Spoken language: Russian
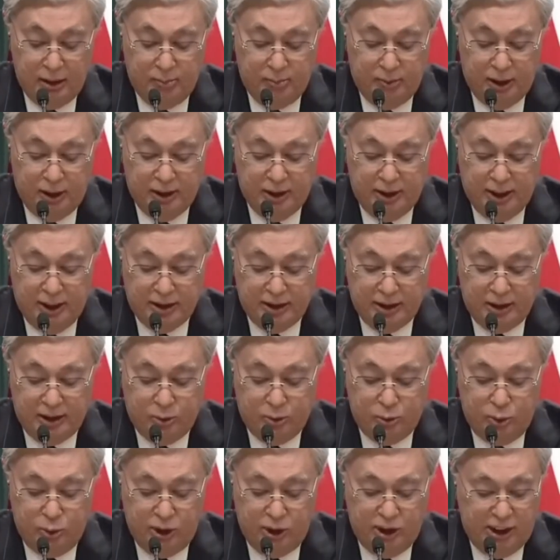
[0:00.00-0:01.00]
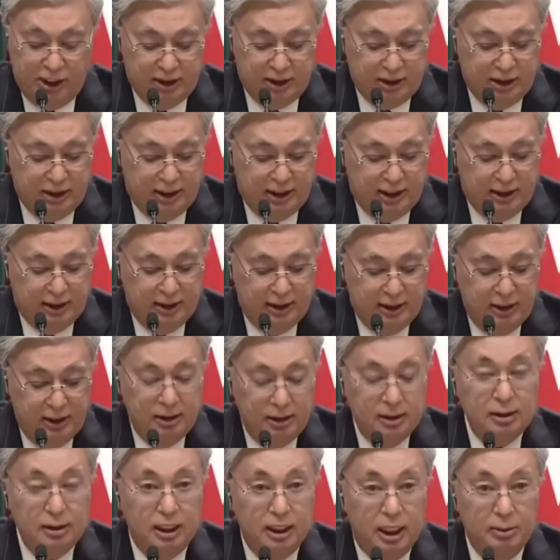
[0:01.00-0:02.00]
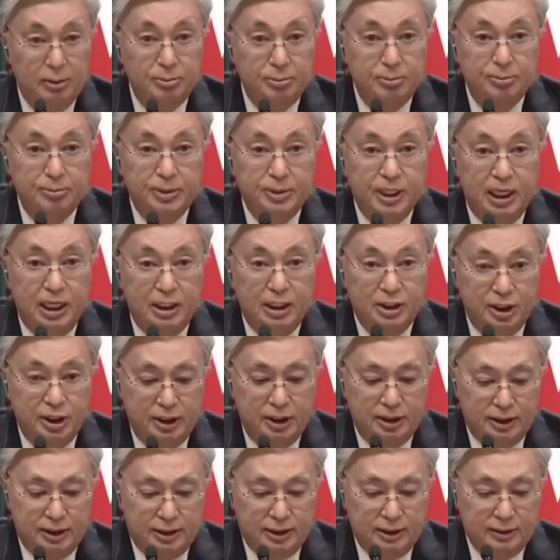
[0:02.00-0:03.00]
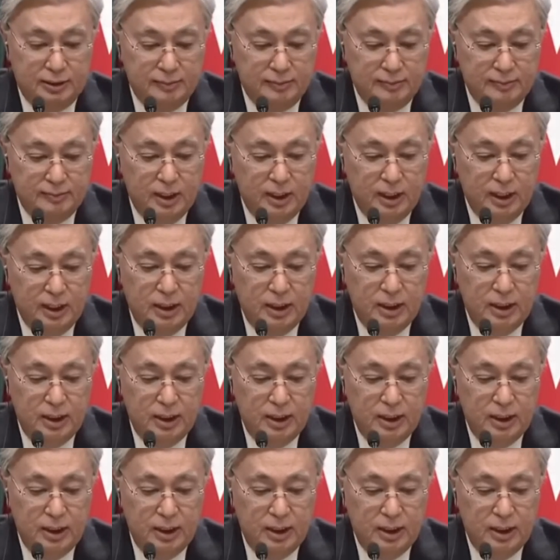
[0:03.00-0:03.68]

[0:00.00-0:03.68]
Это коридор для перевозки грузов из Китая в Европу в обход